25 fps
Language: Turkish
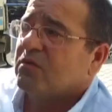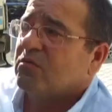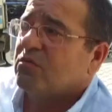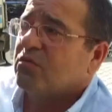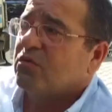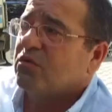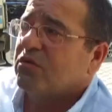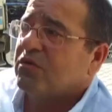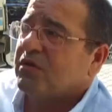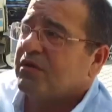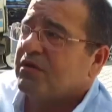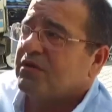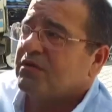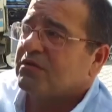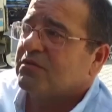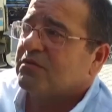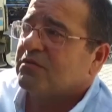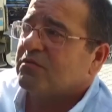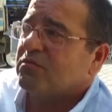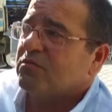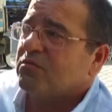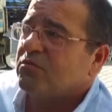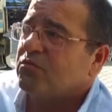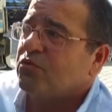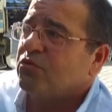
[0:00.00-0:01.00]
Bu kriz
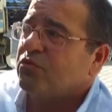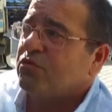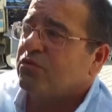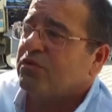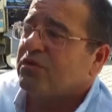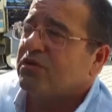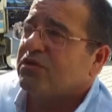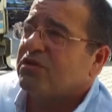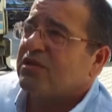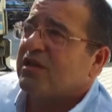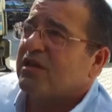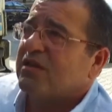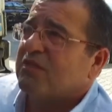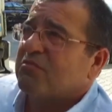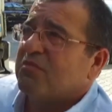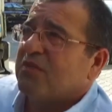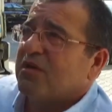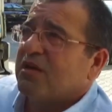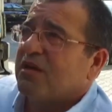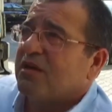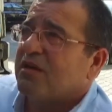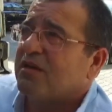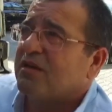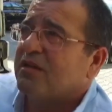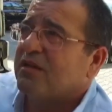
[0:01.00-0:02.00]
bütün
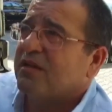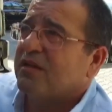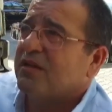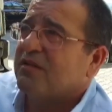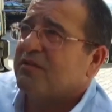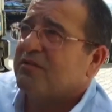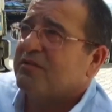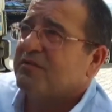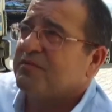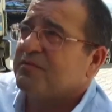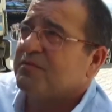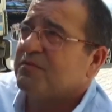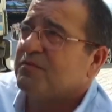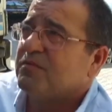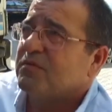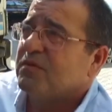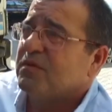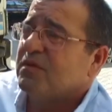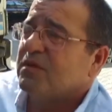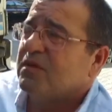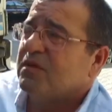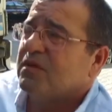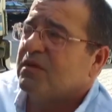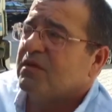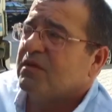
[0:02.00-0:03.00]
işletmelerde
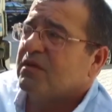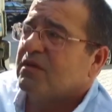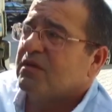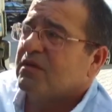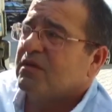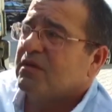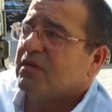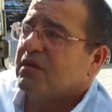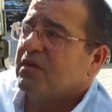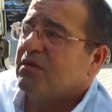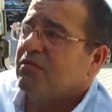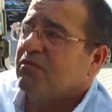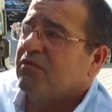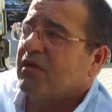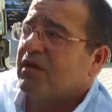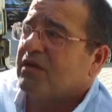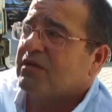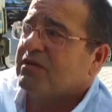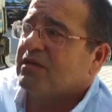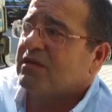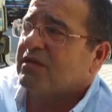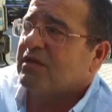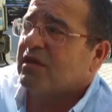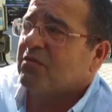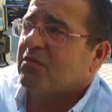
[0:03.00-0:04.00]

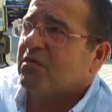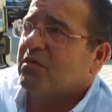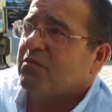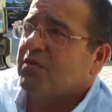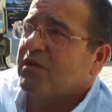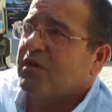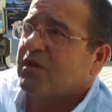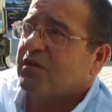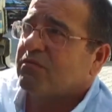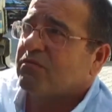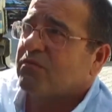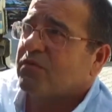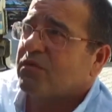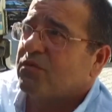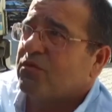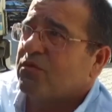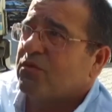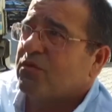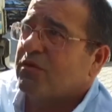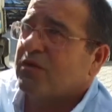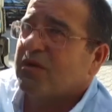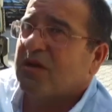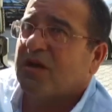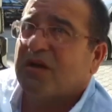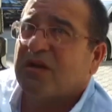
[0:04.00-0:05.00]
iflaza sebebiyet veriyor.
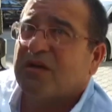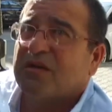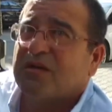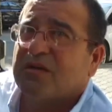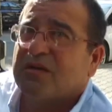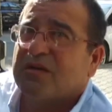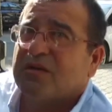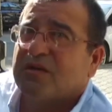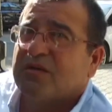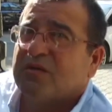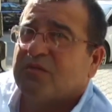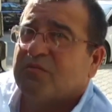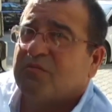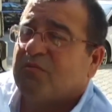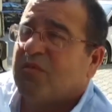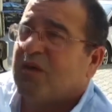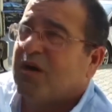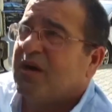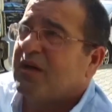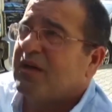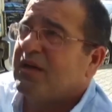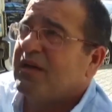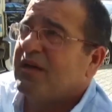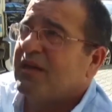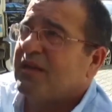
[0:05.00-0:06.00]

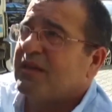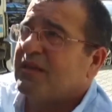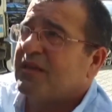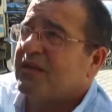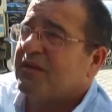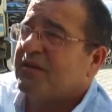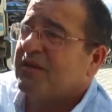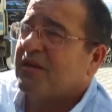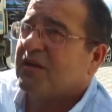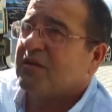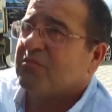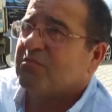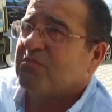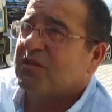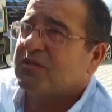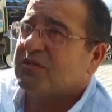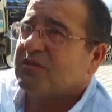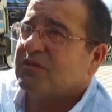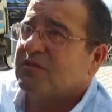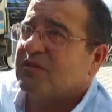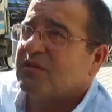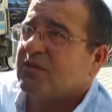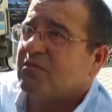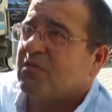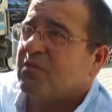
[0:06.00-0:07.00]
Maliyetlerin
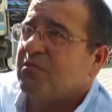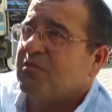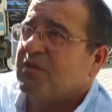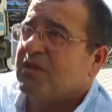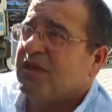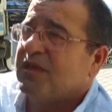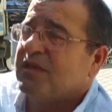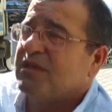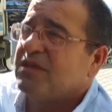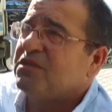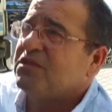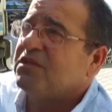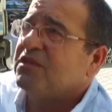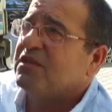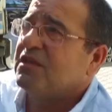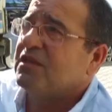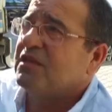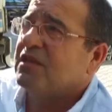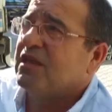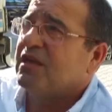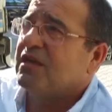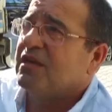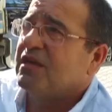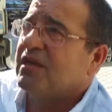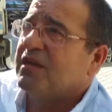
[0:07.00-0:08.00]
artmasının sebebi de işçi
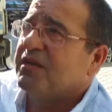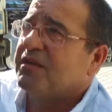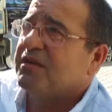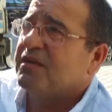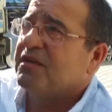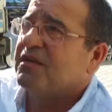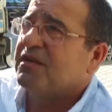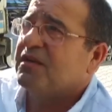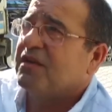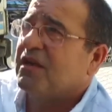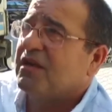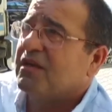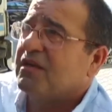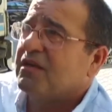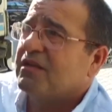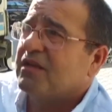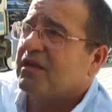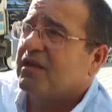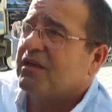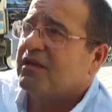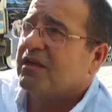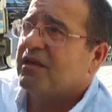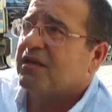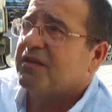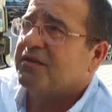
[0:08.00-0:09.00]
giderleri, kira
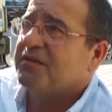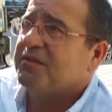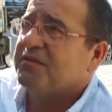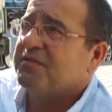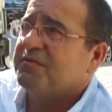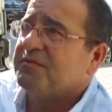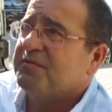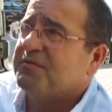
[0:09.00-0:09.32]
giderleri.